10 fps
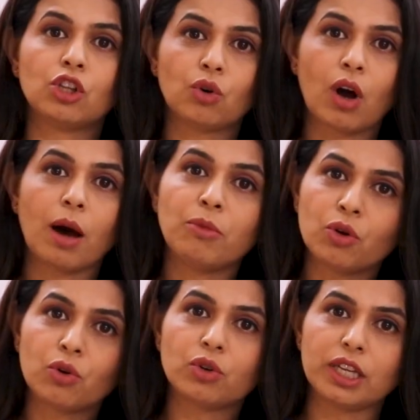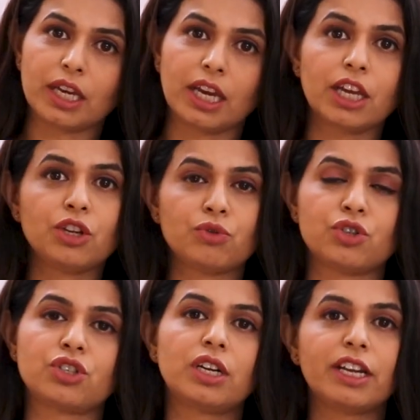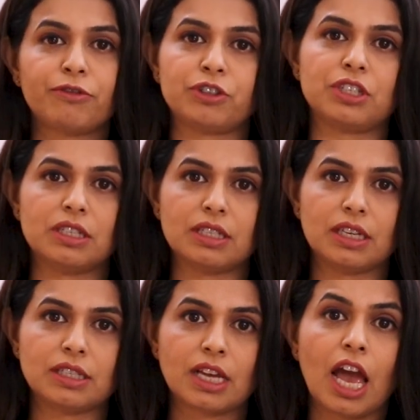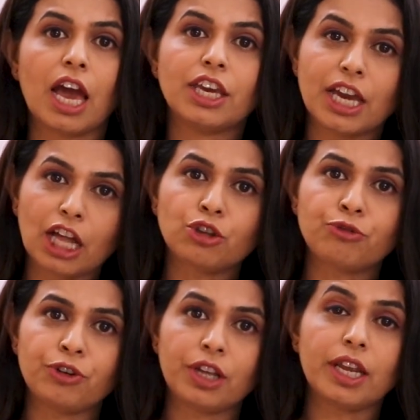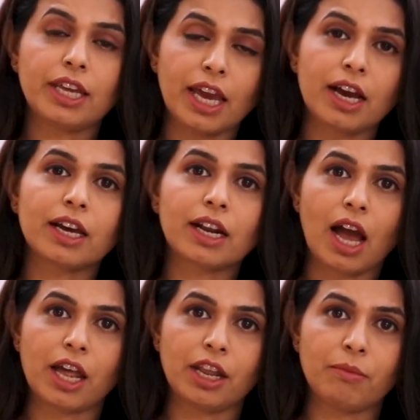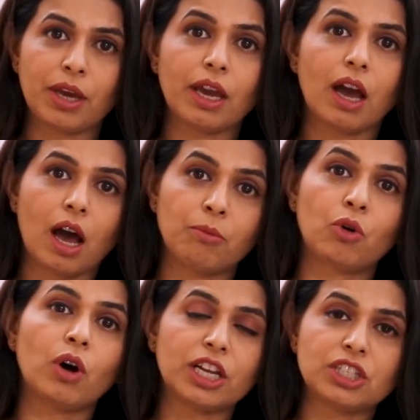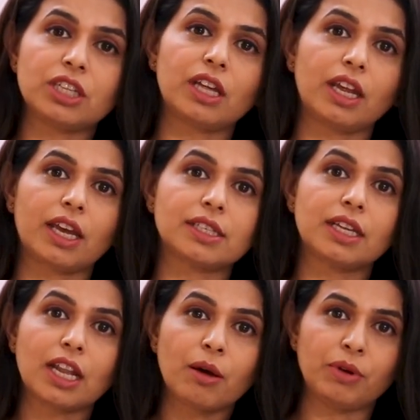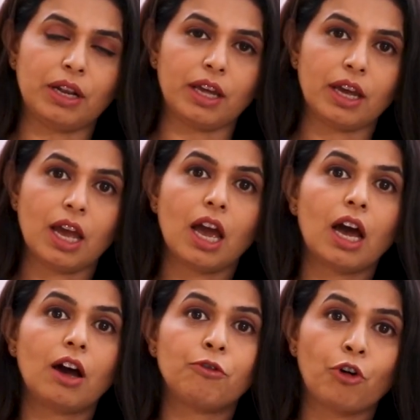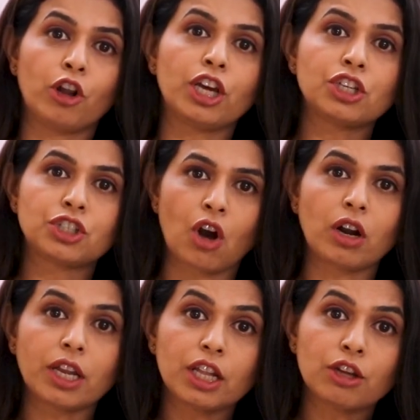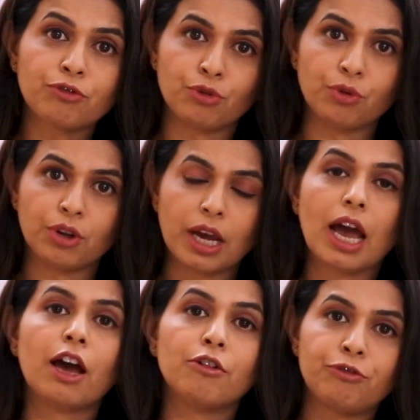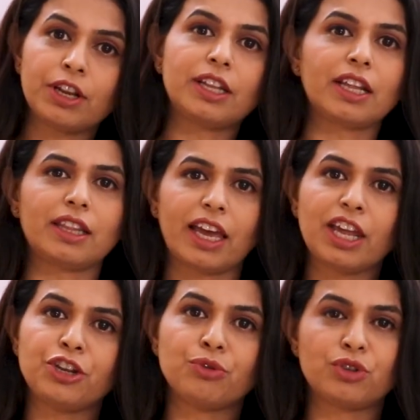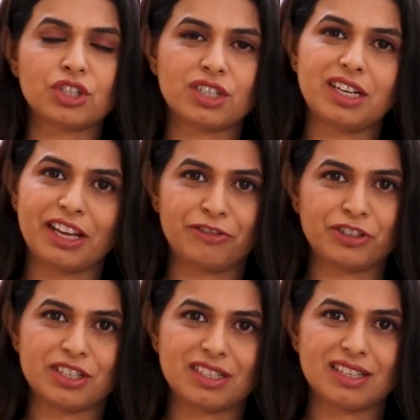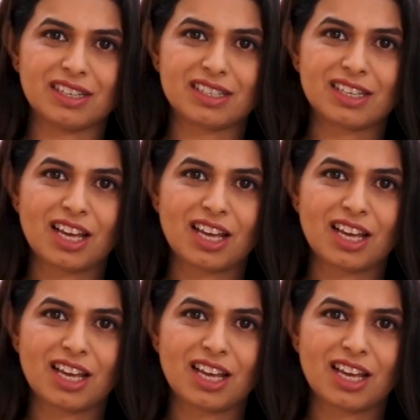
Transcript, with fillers: तो हम लोगों को दिखेंगे न्यूट्रिशनल डेफिशिएंसीज या तो फिर ये अगर खाने में हमको अच्छी तरीके से ना मिले फॉलिंग शॉर्ट इन द फूड फिर दिखते हैं न्यूट्रिशनल डेफिशिएंसीज़